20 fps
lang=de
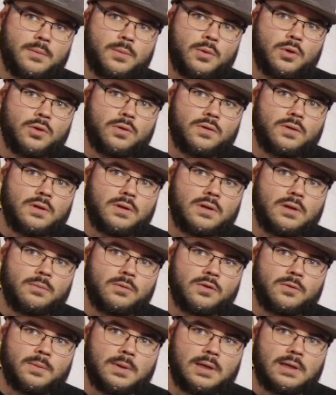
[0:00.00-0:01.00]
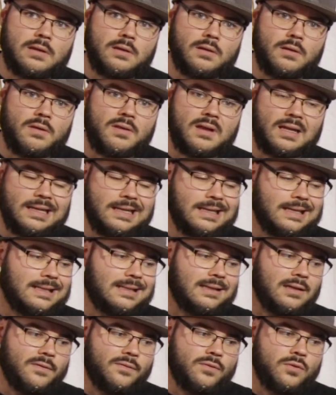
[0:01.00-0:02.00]
Da braucht ihr dementsprechend einen
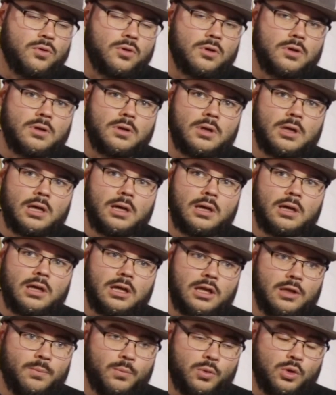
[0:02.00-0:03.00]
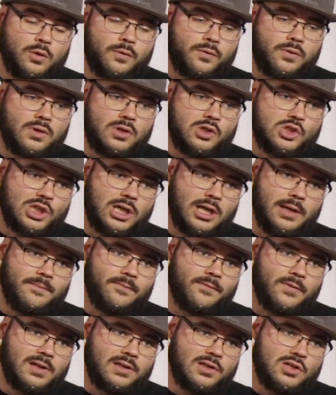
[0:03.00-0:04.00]
Sattelhalter für innenbelüftete
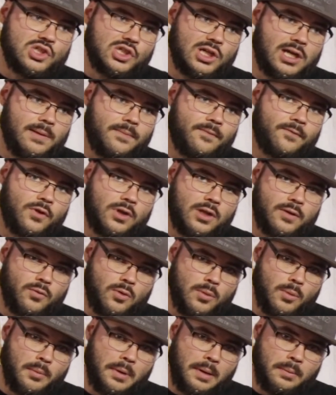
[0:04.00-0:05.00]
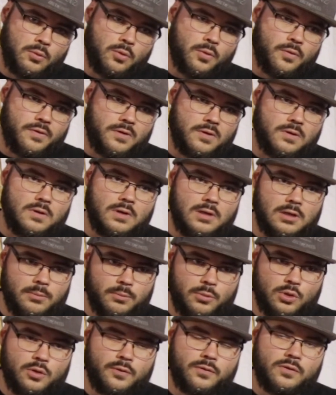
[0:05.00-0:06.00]
Scheiben, weil die Scheiben von der Firma Mapco sind
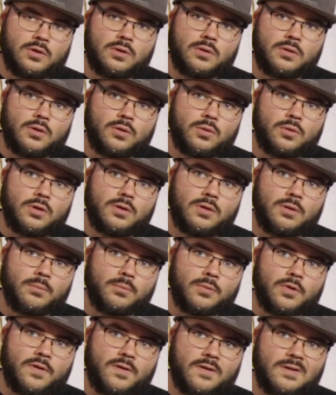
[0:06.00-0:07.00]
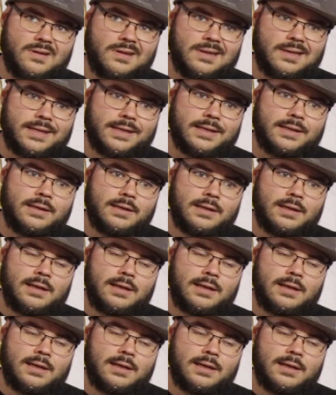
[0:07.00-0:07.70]
innenbelüftet und dadurch ein bisschen dicker